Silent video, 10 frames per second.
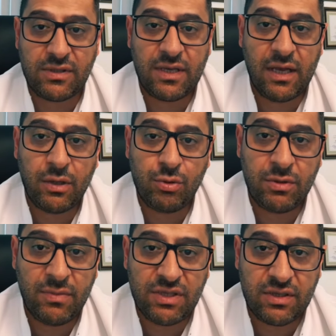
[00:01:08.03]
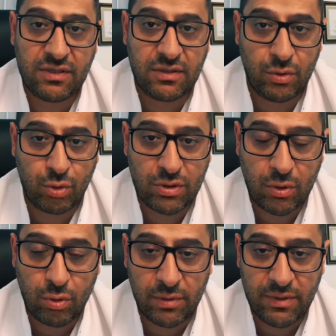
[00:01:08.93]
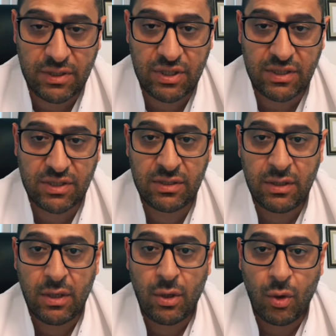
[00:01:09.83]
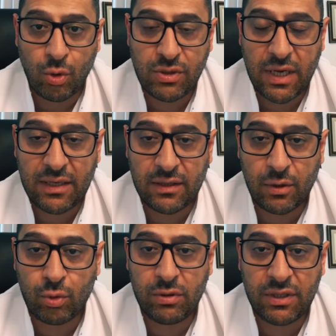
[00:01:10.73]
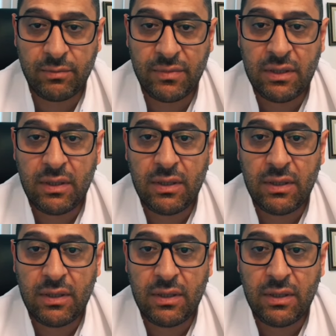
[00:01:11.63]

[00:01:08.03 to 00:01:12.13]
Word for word: TA125 testi yüksek olabileceği için özellikle kullanımı